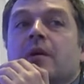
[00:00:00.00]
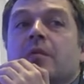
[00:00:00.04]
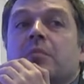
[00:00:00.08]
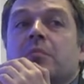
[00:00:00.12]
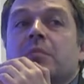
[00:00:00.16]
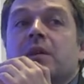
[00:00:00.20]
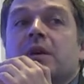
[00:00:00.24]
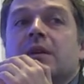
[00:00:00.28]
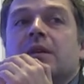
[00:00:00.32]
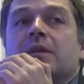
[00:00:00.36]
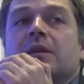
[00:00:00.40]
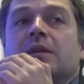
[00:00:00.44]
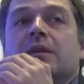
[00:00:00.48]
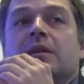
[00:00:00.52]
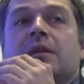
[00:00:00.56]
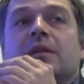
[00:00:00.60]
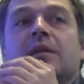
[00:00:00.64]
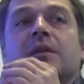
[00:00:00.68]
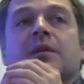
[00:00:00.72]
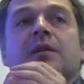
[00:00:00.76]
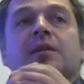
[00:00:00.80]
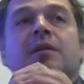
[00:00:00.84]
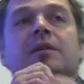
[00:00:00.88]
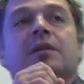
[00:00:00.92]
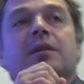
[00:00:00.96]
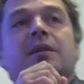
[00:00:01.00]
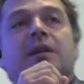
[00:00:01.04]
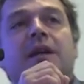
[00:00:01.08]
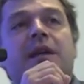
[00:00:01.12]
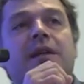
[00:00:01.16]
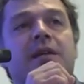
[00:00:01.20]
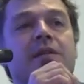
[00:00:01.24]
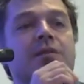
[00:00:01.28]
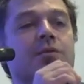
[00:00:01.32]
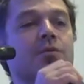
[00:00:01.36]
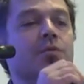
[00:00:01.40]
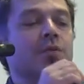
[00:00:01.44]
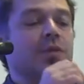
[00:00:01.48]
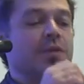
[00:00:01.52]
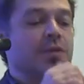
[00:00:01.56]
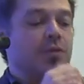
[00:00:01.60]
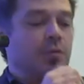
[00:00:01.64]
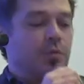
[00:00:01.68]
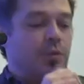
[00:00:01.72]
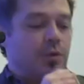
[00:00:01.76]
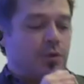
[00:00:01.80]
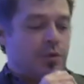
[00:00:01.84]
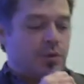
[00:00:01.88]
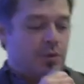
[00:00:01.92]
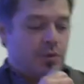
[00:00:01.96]
Mais euh, la question qui se
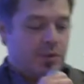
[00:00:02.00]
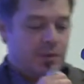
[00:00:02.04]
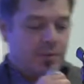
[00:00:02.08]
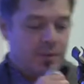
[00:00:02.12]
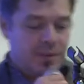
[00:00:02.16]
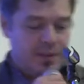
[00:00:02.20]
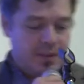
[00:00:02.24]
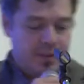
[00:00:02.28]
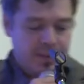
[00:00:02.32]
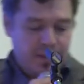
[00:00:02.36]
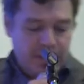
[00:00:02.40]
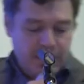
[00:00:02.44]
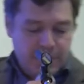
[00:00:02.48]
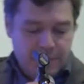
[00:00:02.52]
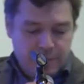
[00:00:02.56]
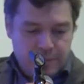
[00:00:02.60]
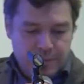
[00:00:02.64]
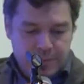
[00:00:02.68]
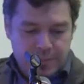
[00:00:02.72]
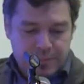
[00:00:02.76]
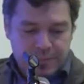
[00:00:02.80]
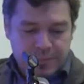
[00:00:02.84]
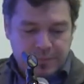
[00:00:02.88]
pose tout de suite, c'est